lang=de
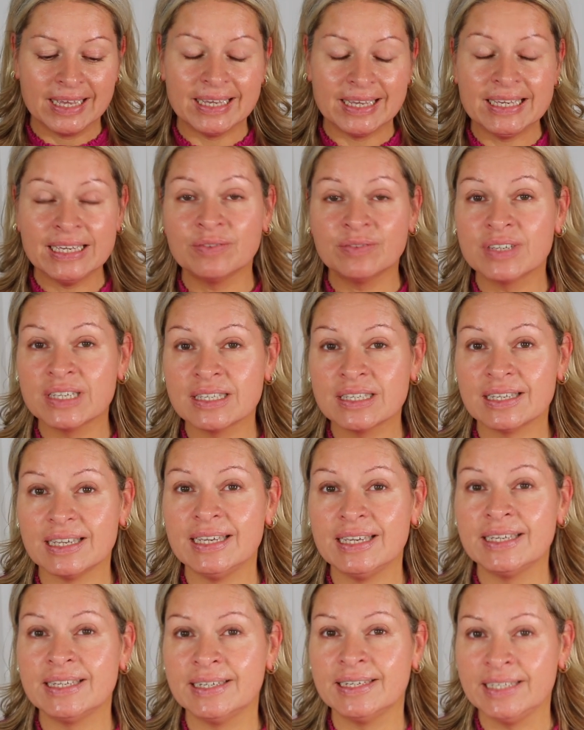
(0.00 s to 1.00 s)
Ihr wisst,
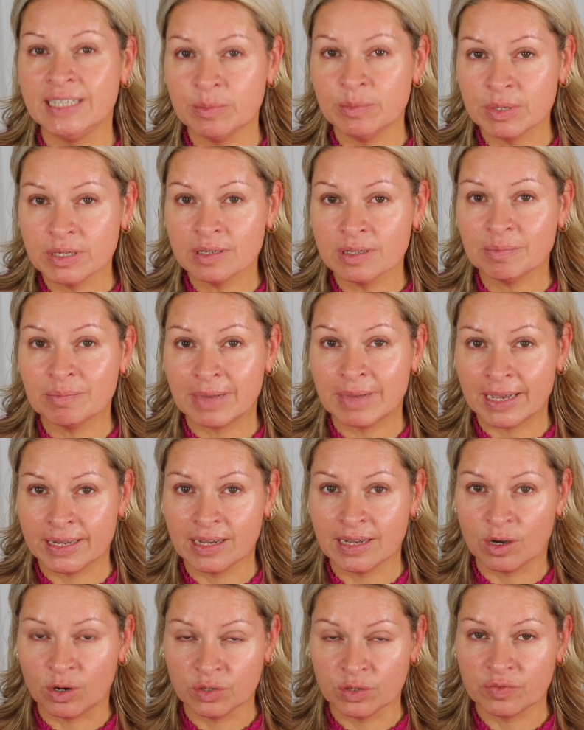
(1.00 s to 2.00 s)
ich liebe
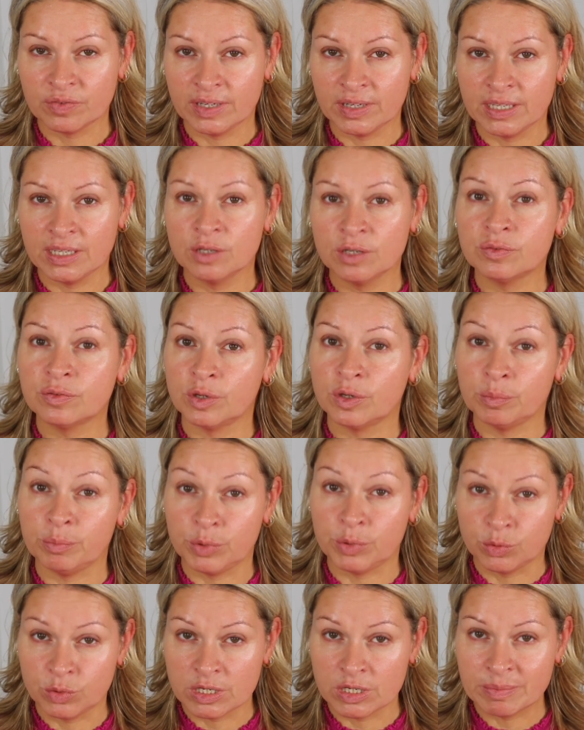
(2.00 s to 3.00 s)
meine Hautpflege von
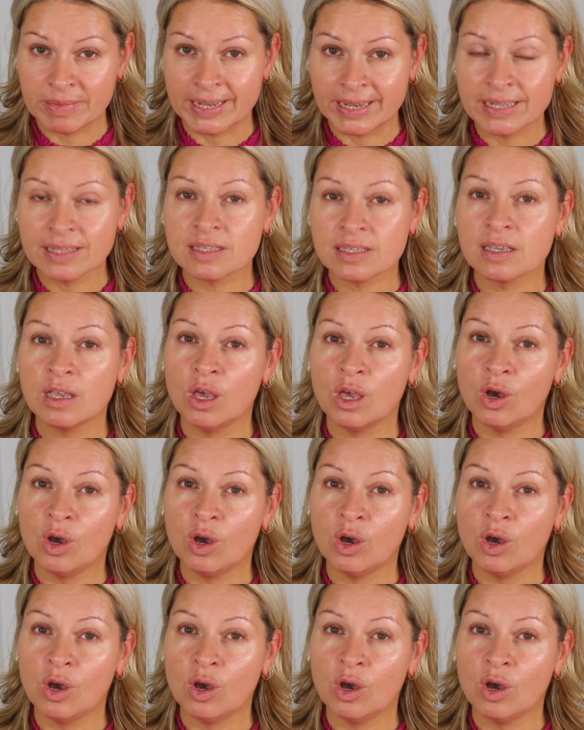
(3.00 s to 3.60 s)
Beauty Mates.